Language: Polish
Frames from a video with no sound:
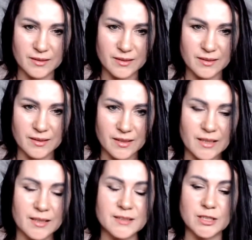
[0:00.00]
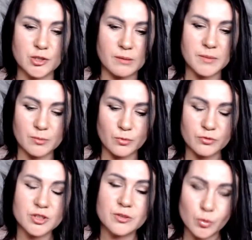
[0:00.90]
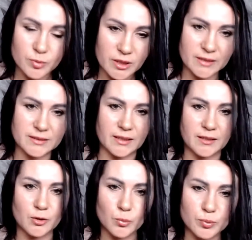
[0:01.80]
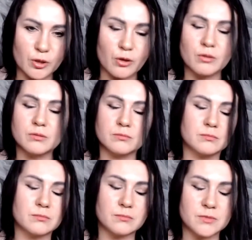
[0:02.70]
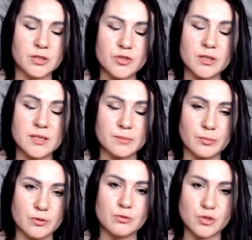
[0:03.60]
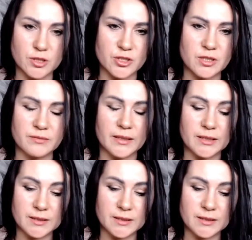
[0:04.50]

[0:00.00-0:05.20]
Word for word: Mhm. Zaczęłam jej mówić, rób dietę, rób to. Dziewczyna jest po prostu szczęśliwa.